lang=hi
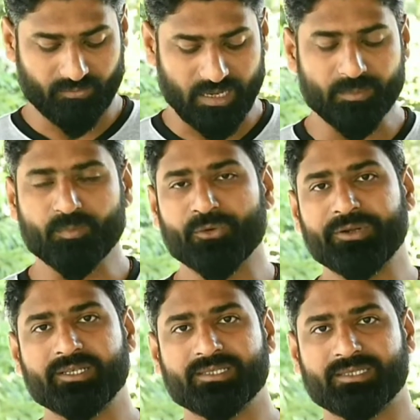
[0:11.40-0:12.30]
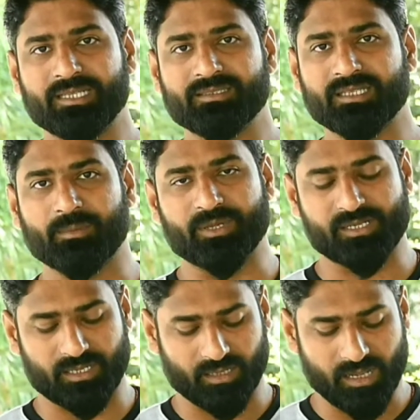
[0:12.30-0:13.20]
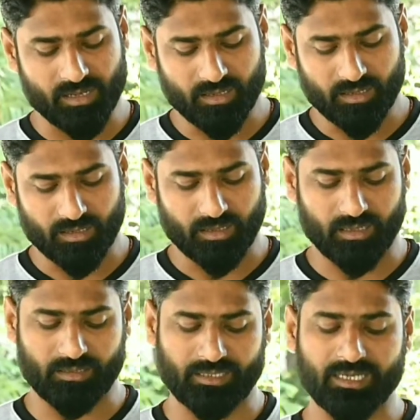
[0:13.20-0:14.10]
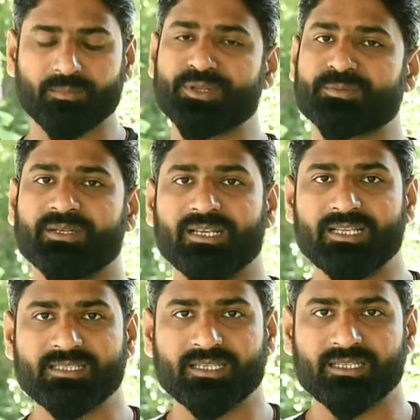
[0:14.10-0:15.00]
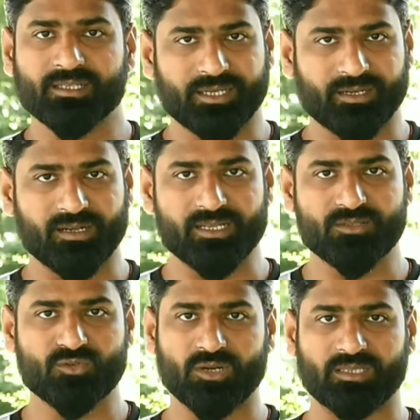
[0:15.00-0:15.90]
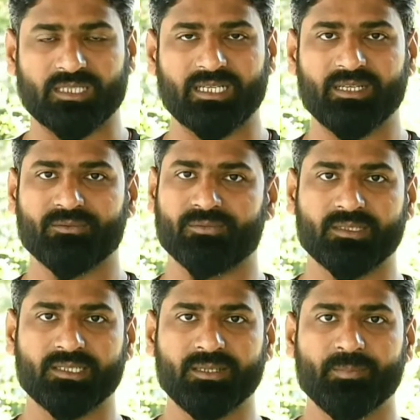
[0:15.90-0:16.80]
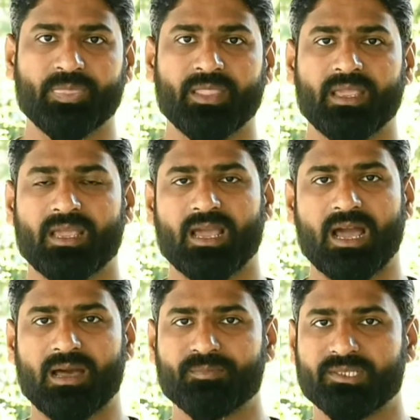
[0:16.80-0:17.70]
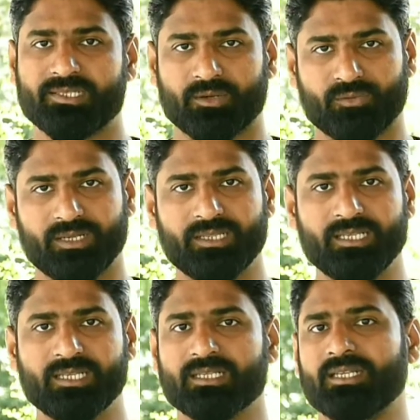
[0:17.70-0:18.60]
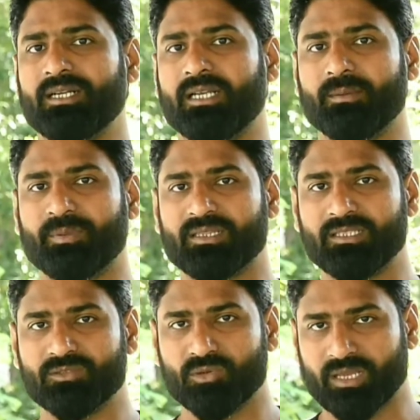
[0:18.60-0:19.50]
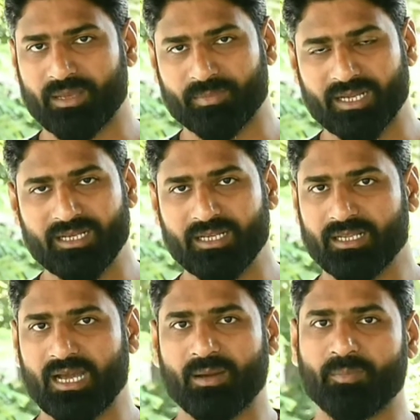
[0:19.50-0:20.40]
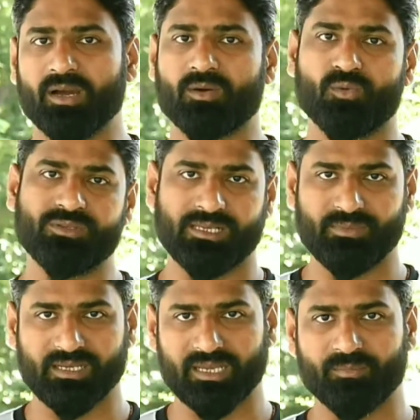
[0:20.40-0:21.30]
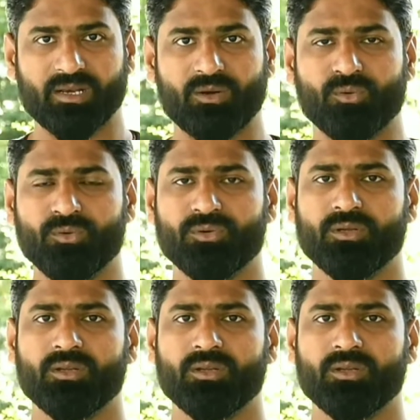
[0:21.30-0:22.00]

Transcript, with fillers: 5.6 पॉइंट अपेचर का 1855 लेंस है किट लेंस जो आता है वह है आप जरूरी नहीं है कि डी पैंतीस कैमरा ही लें आपका कोई सा भी कैमरा हो